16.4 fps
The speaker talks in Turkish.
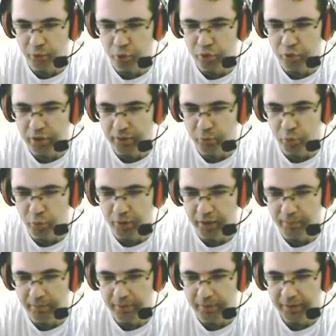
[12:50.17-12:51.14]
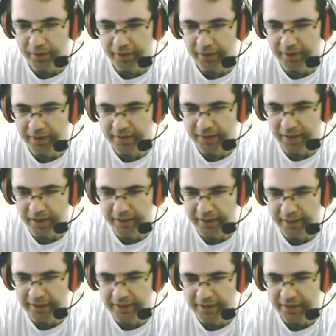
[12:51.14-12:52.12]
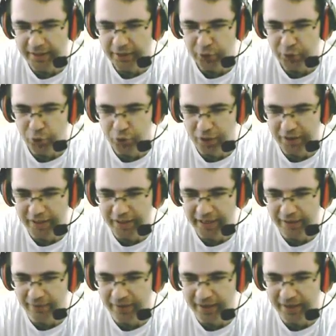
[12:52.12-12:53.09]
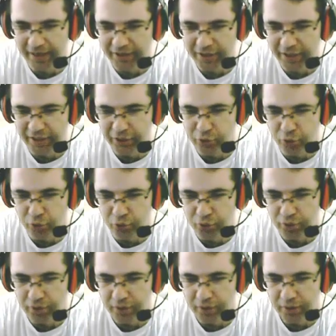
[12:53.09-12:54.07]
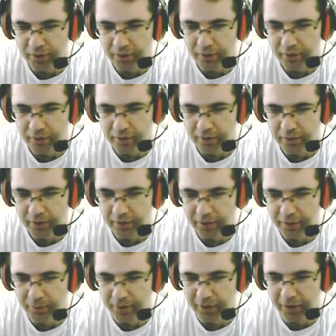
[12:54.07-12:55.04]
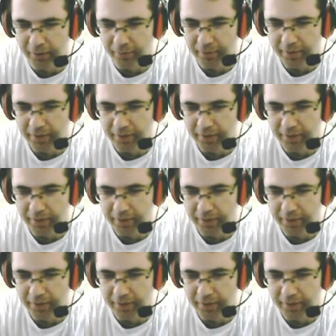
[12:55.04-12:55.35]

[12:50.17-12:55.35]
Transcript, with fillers: Dostlarım umarım yaz tatiliniz güzel, keyifli, eğlenceli geçiyordur. Hadi bakalım.